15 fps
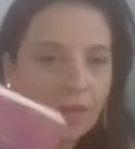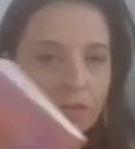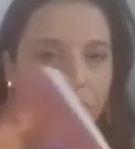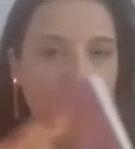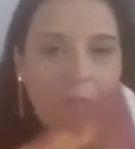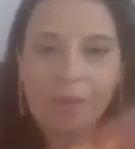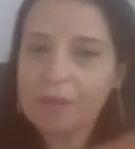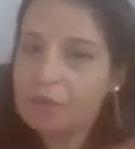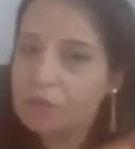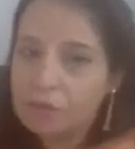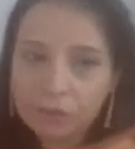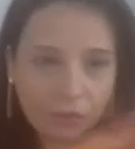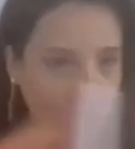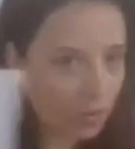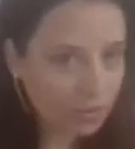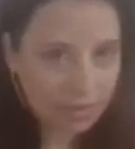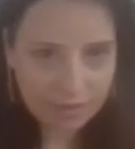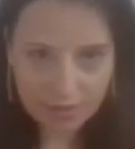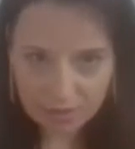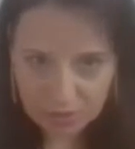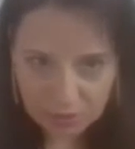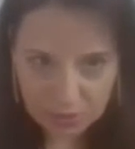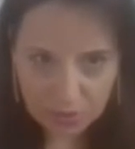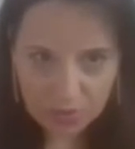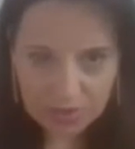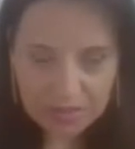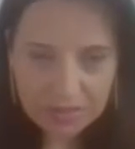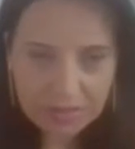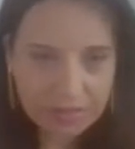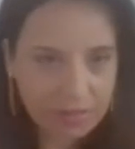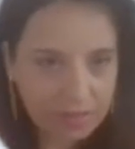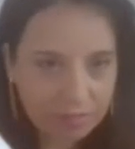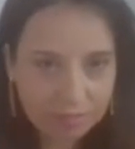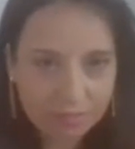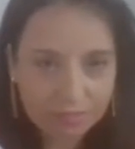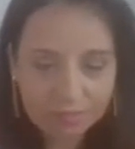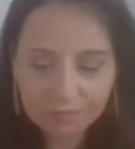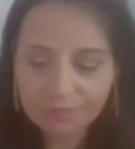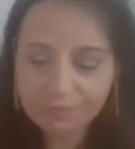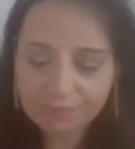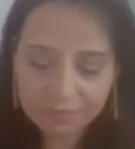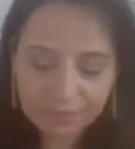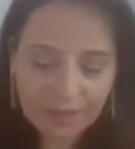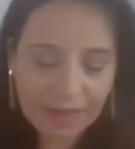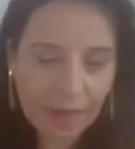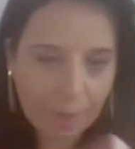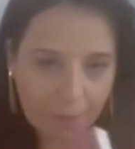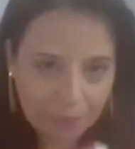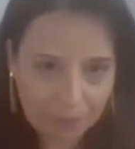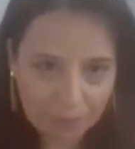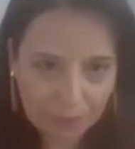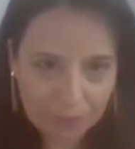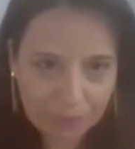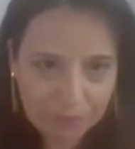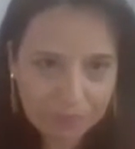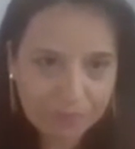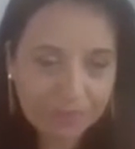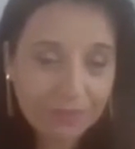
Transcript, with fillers: Eu tomei todas as dores da Capitu.